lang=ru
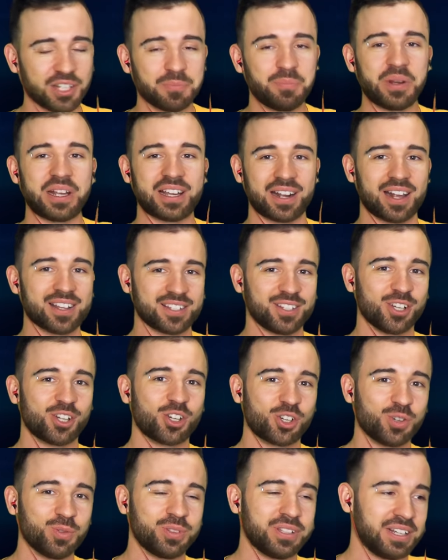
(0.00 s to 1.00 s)
этих прекрасных
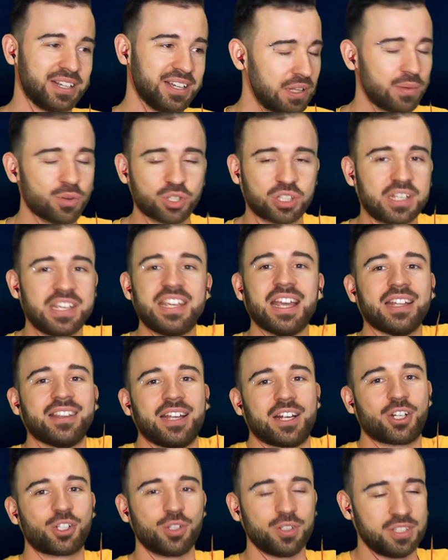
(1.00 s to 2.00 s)
шуток. Потому что я
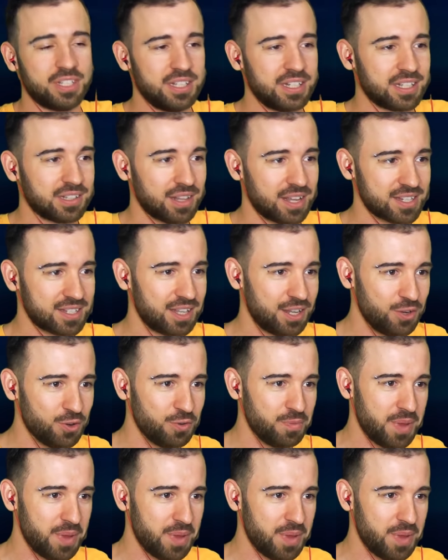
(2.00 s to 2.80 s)
так шутить классно не